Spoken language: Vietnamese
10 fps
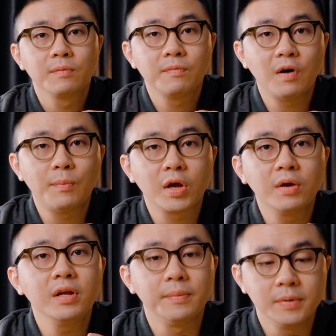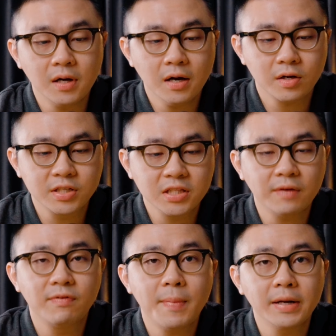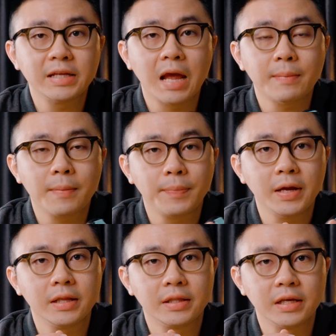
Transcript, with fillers: và một cái ưu điểm nữa đó chính là với màn hình MIP